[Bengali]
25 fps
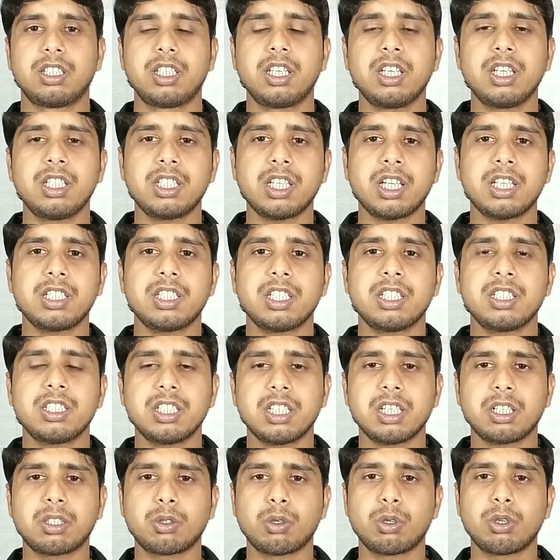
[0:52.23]
তিনি চাইছেন
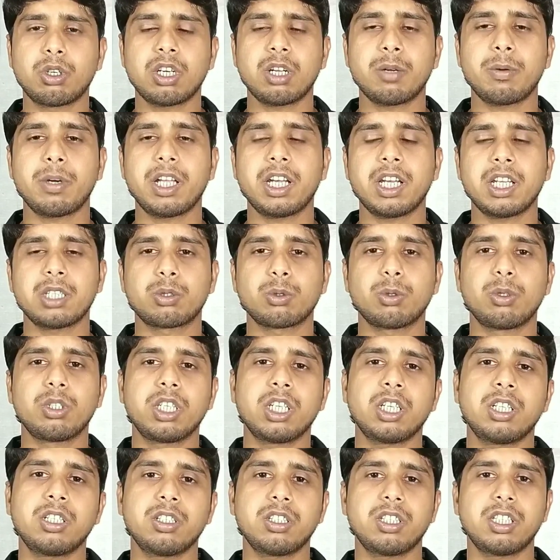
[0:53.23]
যে করোনা ভাইরাস
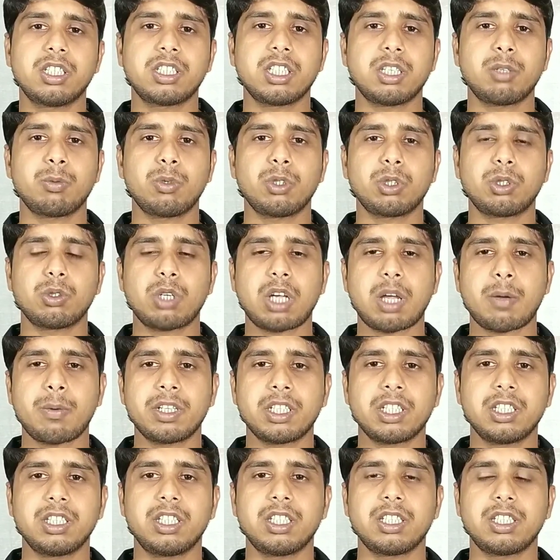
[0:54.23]
অন্যান্য দেশের মতো
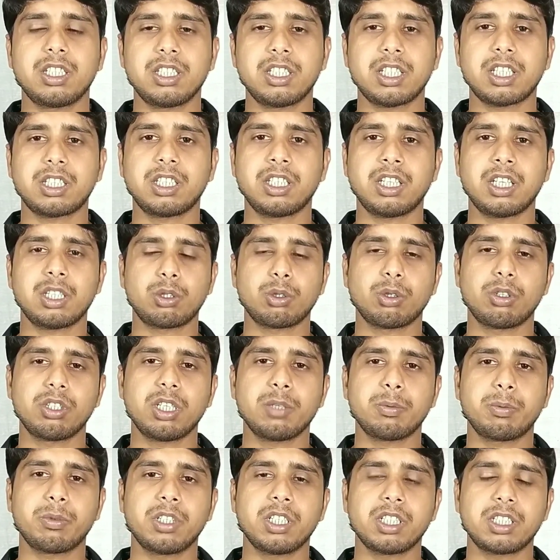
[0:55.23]
আমাদের দেশে যাতে না
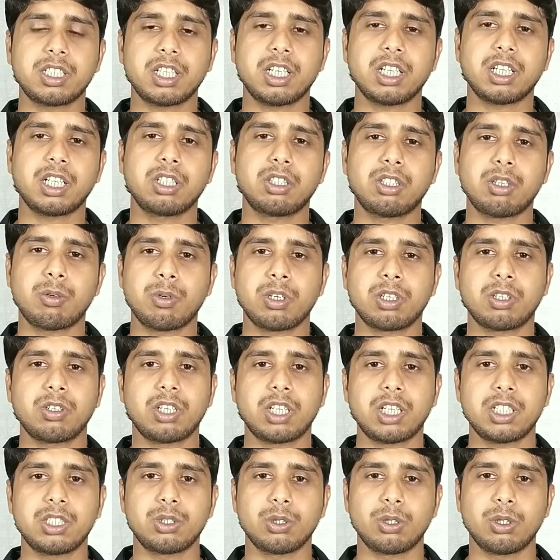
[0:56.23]
ছড়িয়ে পড়ে সেটাকে দমন
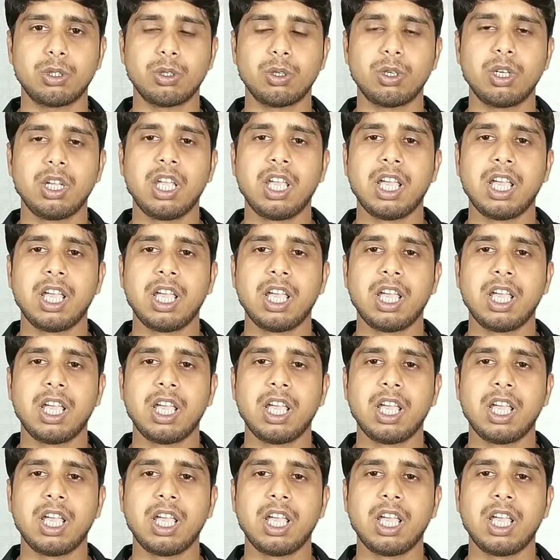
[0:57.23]
করার জন্য